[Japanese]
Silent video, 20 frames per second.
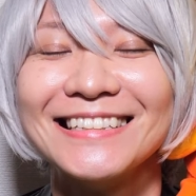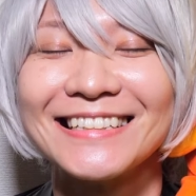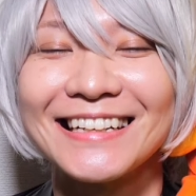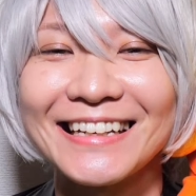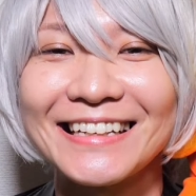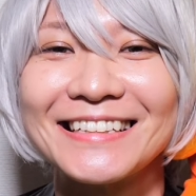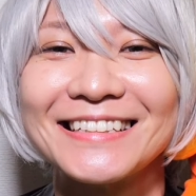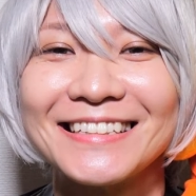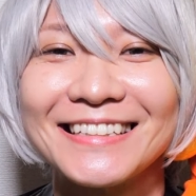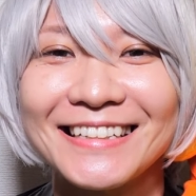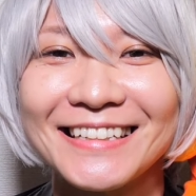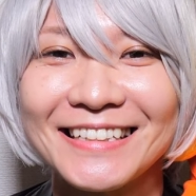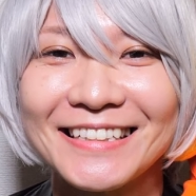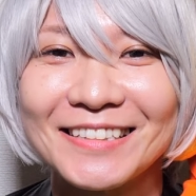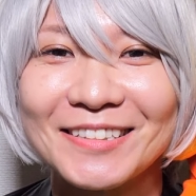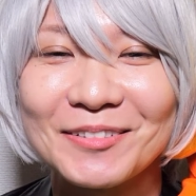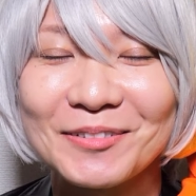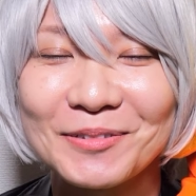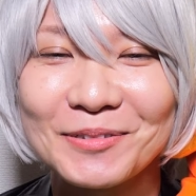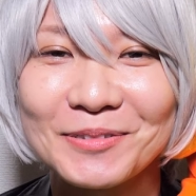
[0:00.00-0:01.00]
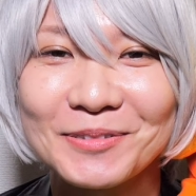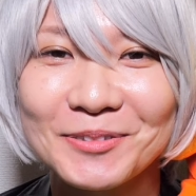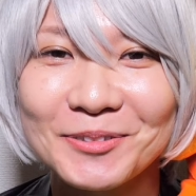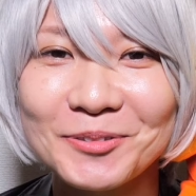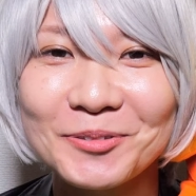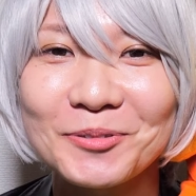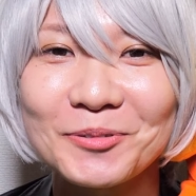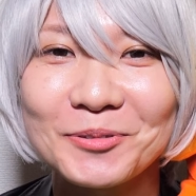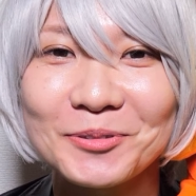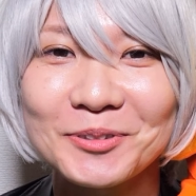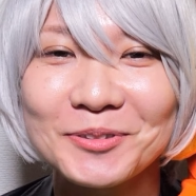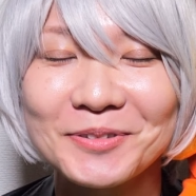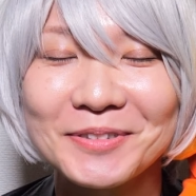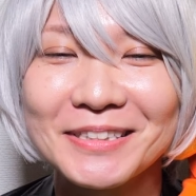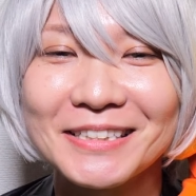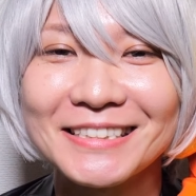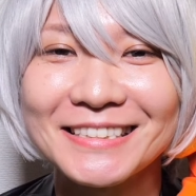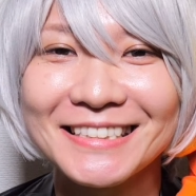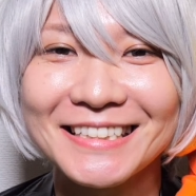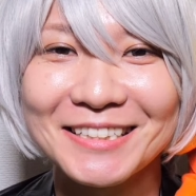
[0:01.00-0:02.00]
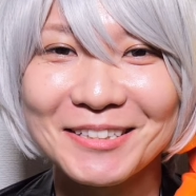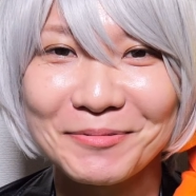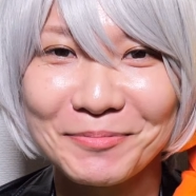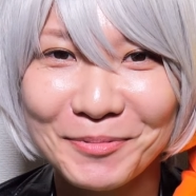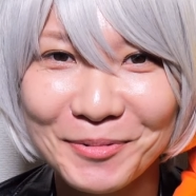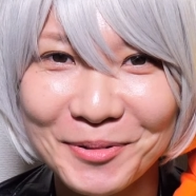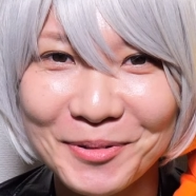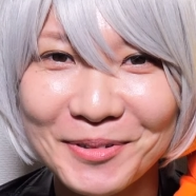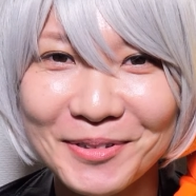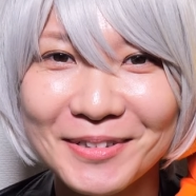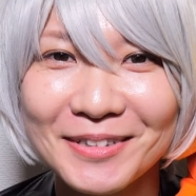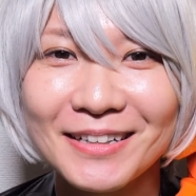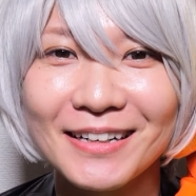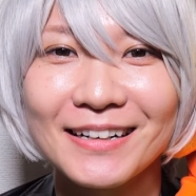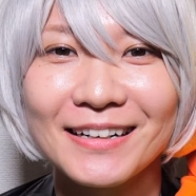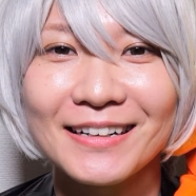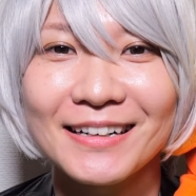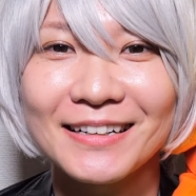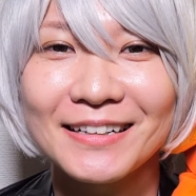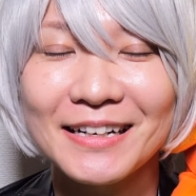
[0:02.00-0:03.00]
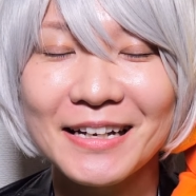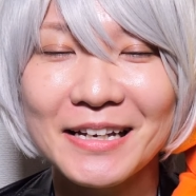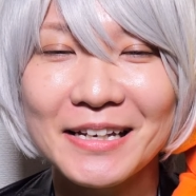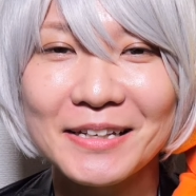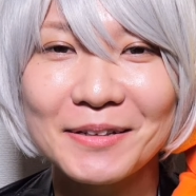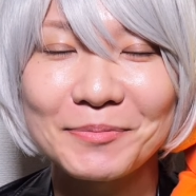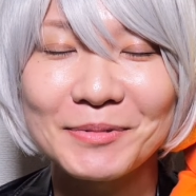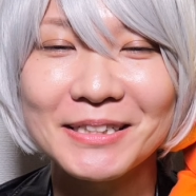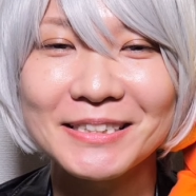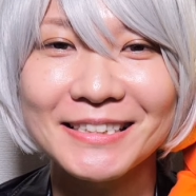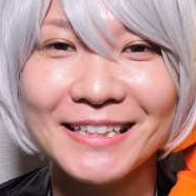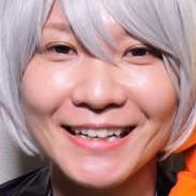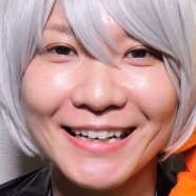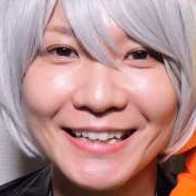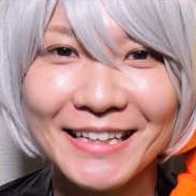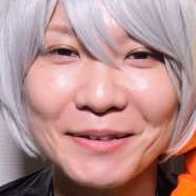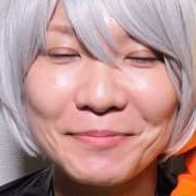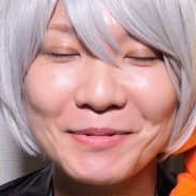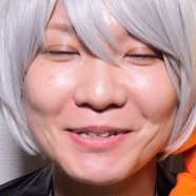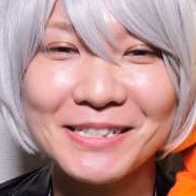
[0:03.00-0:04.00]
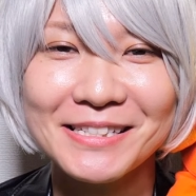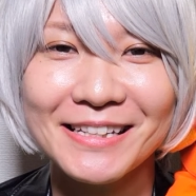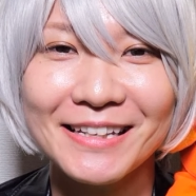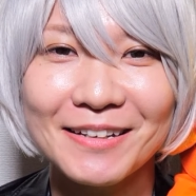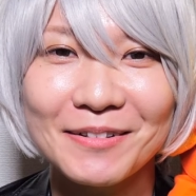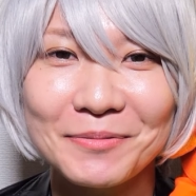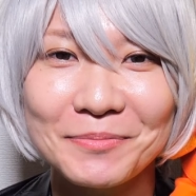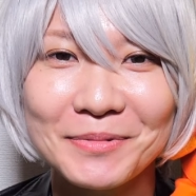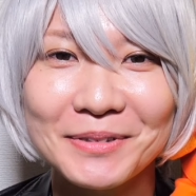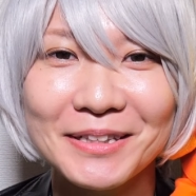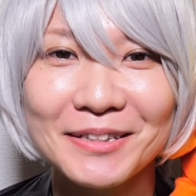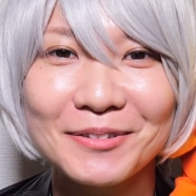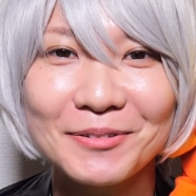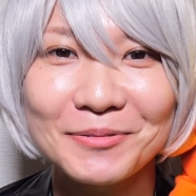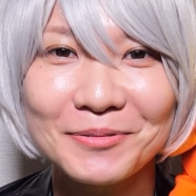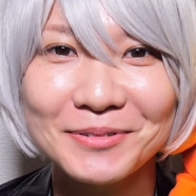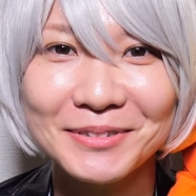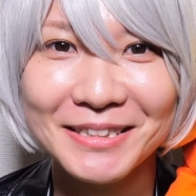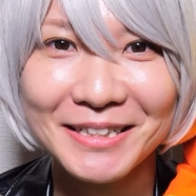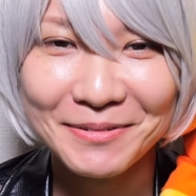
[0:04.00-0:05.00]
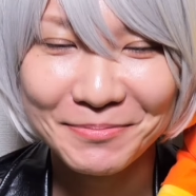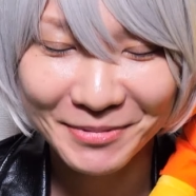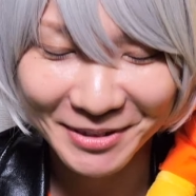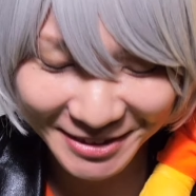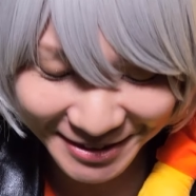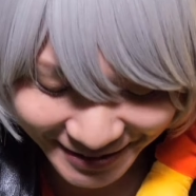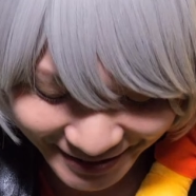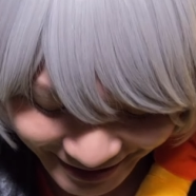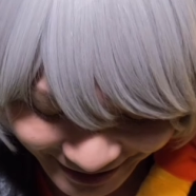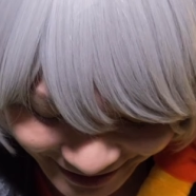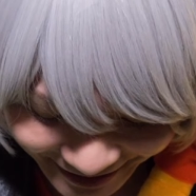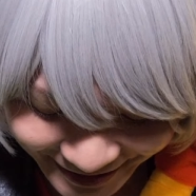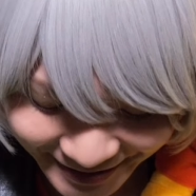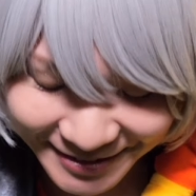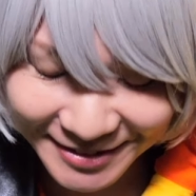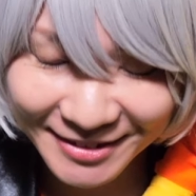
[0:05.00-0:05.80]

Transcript: はい、えーと、ちょっと遅いんですけども、えー、皆さん明けましておめでとうございます。